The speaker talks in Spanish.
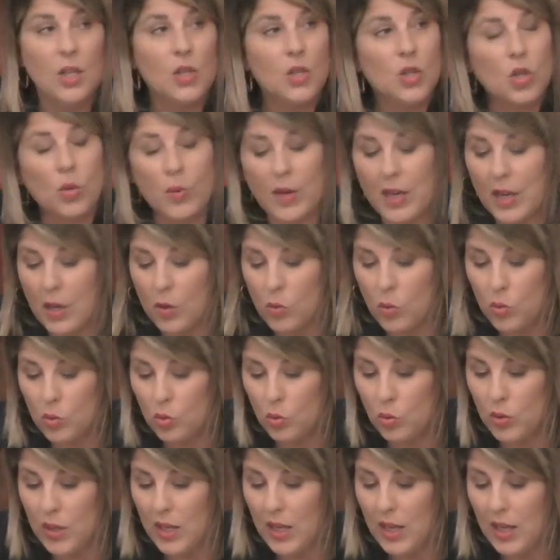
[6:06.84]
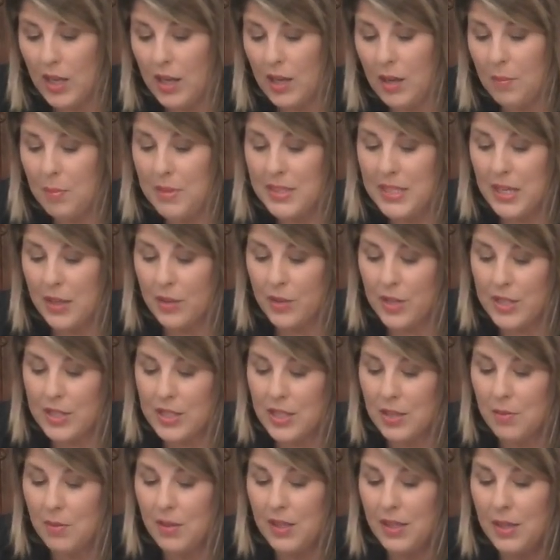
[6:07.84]
Sobre la cultura más
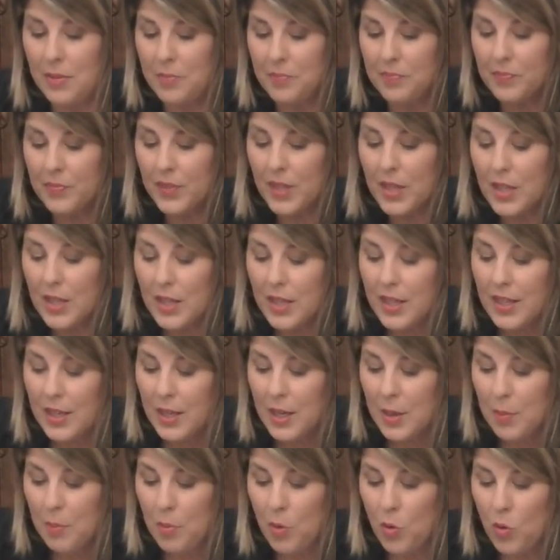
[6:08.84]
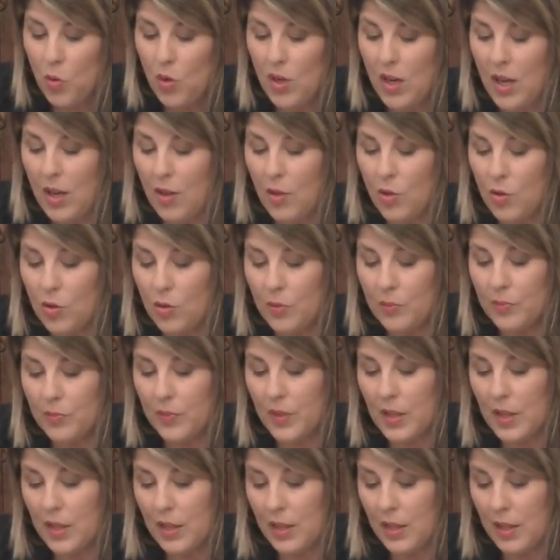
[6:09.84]
accesible, por un lado,
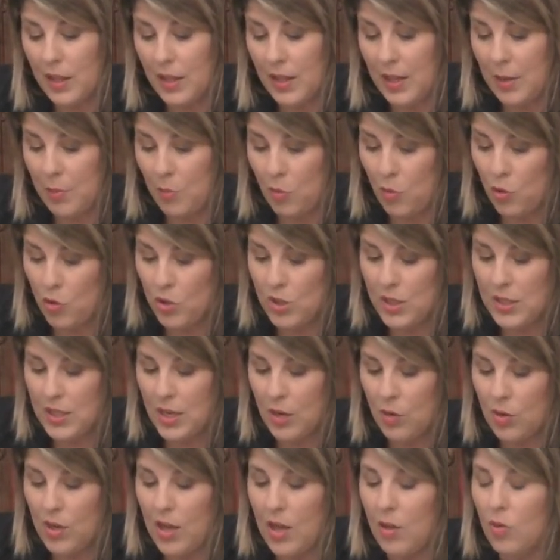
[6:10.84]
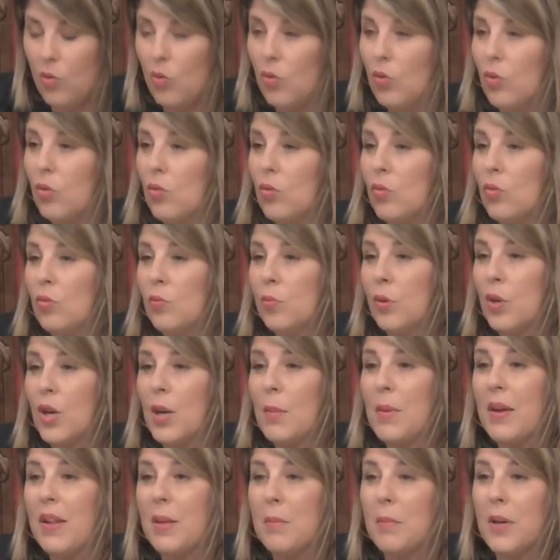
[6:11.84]
Hemos desarrollado un
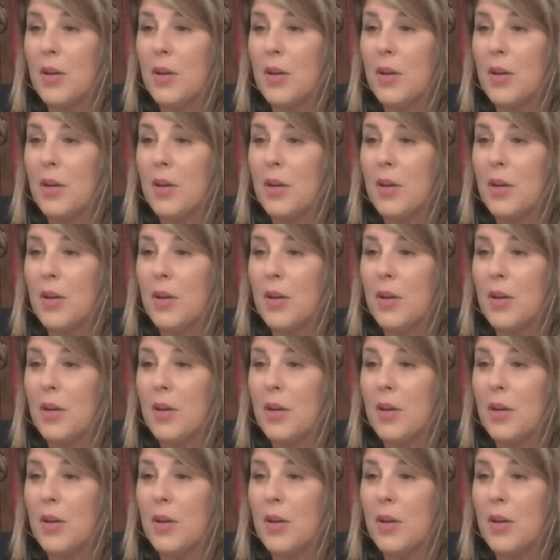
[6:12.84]
programa de